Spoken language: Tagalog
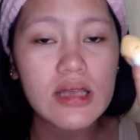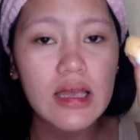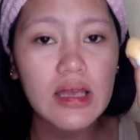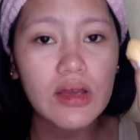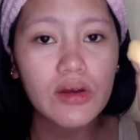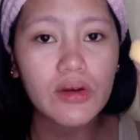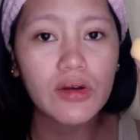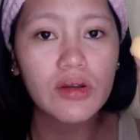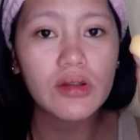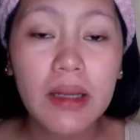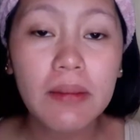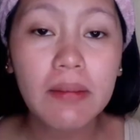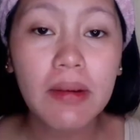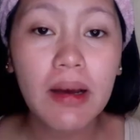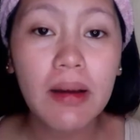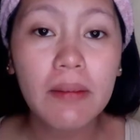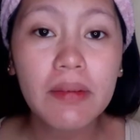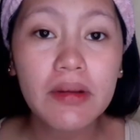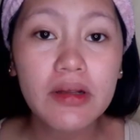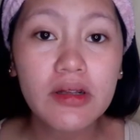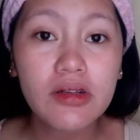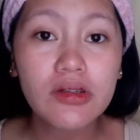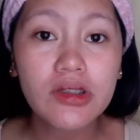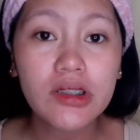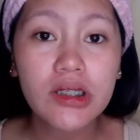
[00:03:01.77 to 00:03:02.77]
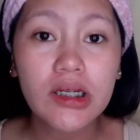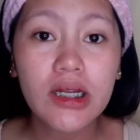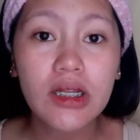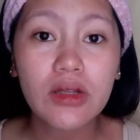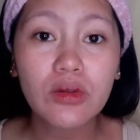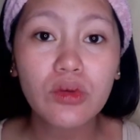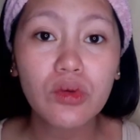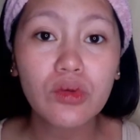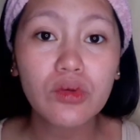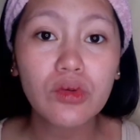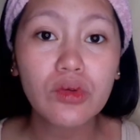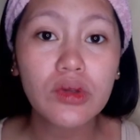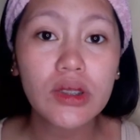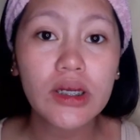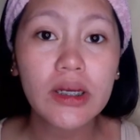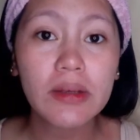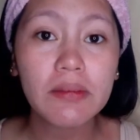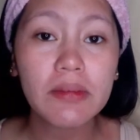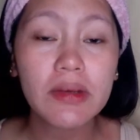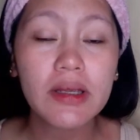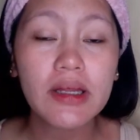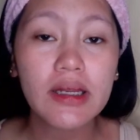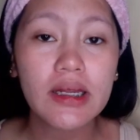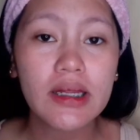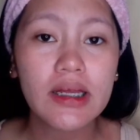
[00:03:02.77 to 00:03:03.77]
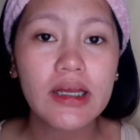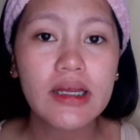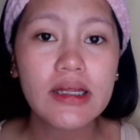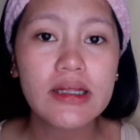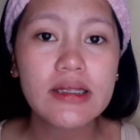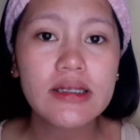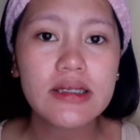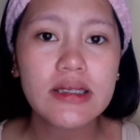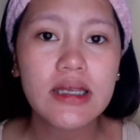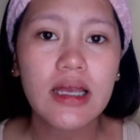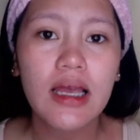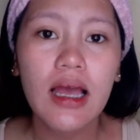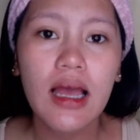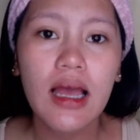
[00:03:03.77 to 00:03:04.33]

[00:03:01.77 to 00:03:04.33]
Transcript: Ayun. Babad ko siya ng 2 to 3 minutes.